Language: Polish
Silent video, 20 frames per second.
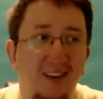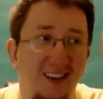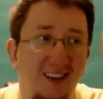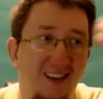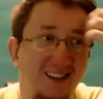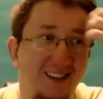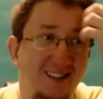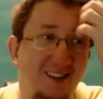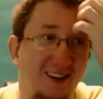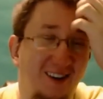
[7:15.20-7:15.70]
i
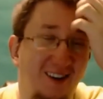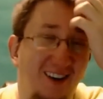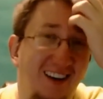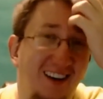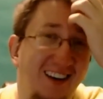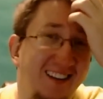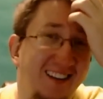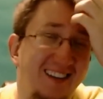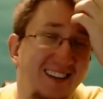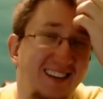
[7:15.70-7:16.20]
jest to
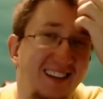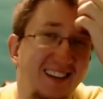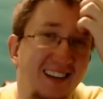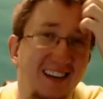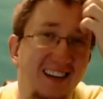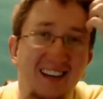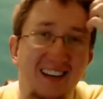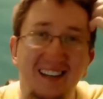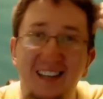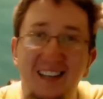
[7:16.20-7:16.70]
kolejny
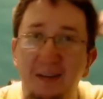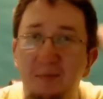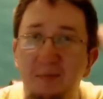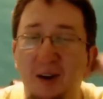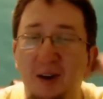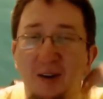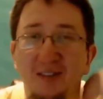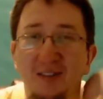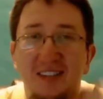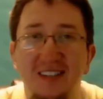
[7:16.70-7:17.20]

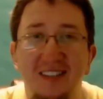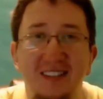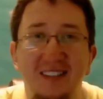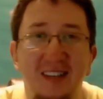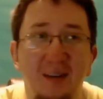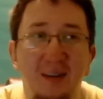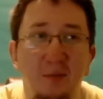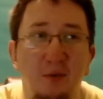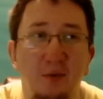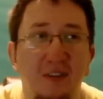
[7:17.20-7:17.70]
jakby rodzaj
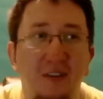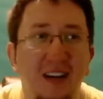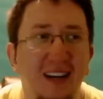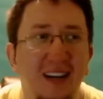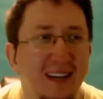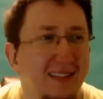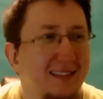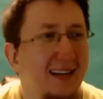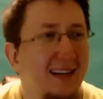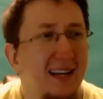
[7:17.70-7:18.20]
streamów,
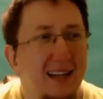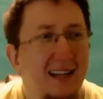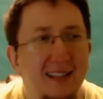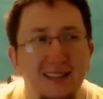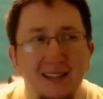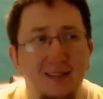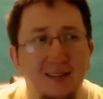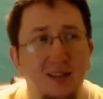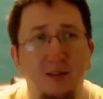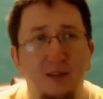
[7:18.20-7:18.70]
ale
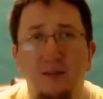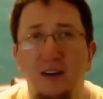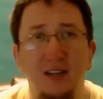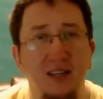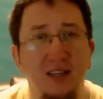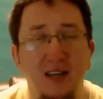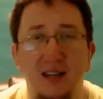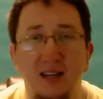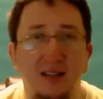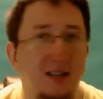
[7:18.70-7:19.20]

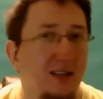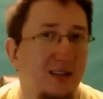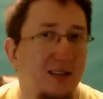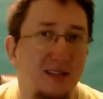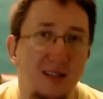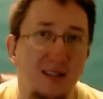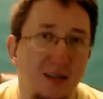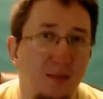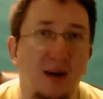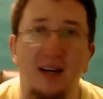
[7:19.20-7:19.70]
zdecydowanie ja na takich
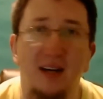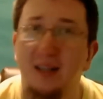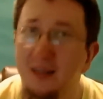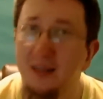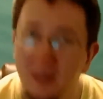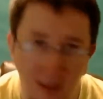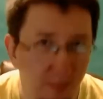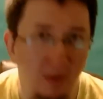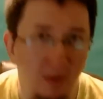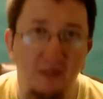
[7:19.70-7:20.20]
streamach
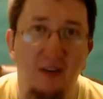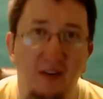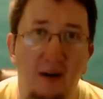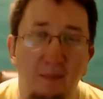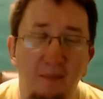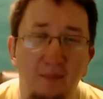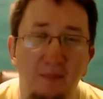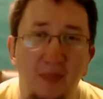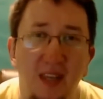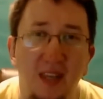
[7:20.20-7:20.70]
nie
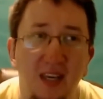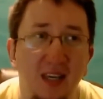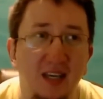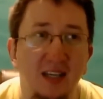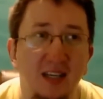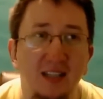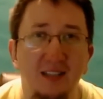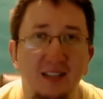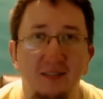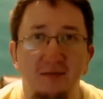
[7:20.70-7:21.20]
bywam.
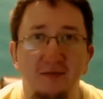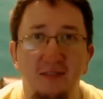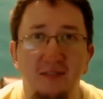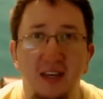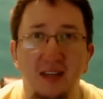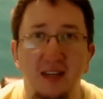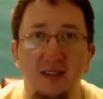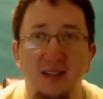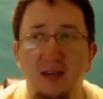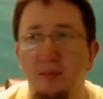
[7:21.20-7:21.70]

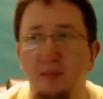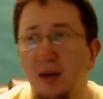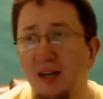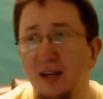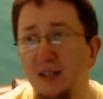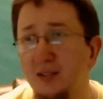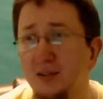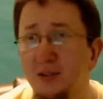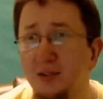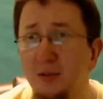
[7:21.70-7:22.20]
Więc
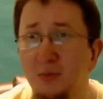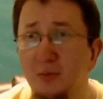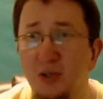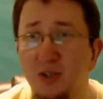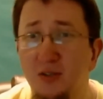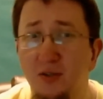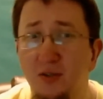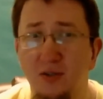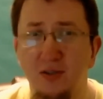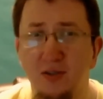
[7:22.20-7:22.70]
chyba, chyba,
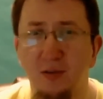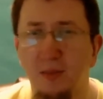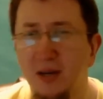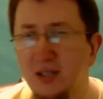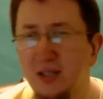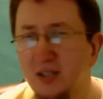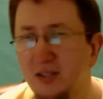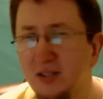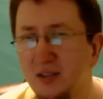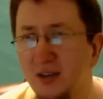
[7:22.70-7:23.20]
że coś
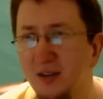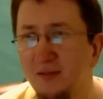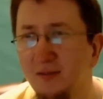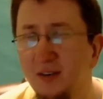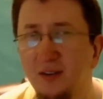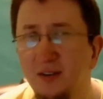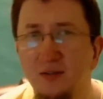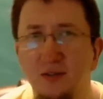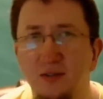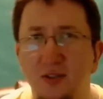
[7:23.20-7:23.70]
zobaczę
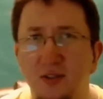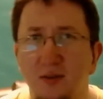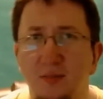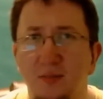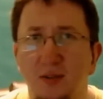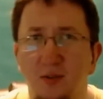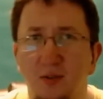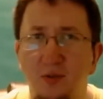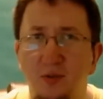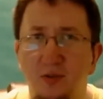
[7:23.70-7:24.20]
ciekawego gdzieś tam
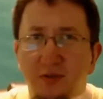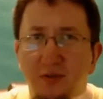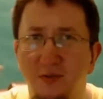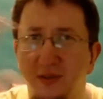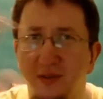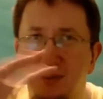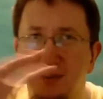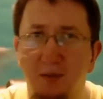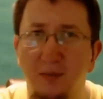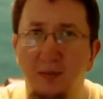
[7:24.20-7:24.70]
na Twitchu,
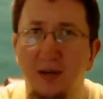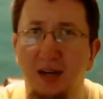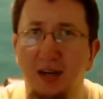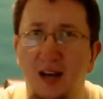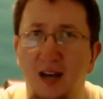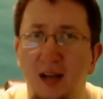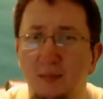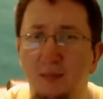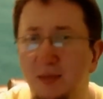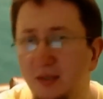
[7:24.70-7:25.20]
coś tam
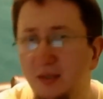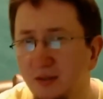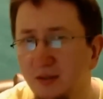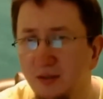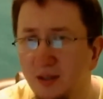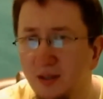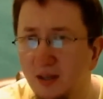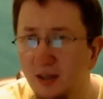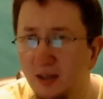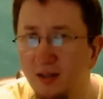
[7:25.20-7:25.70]
reklama,
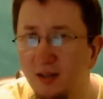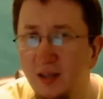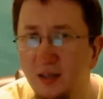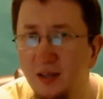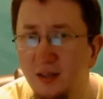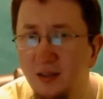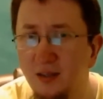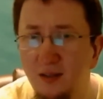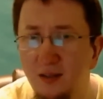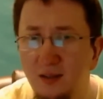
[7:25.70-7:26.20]
o,
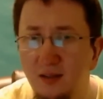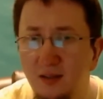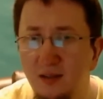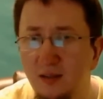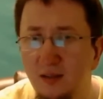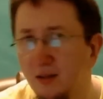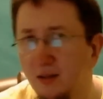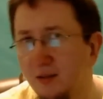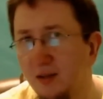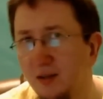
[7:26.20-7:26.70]
kliknę i,
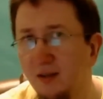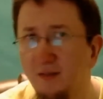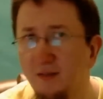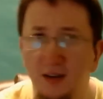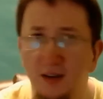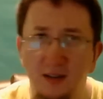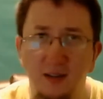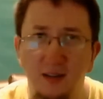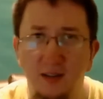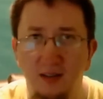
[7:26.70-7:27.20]
i okej, okay,
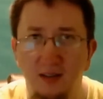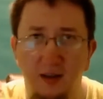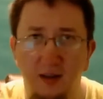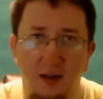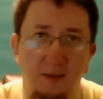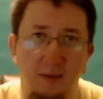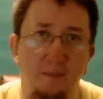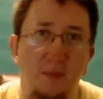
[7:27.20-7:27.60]
fajnie, nara.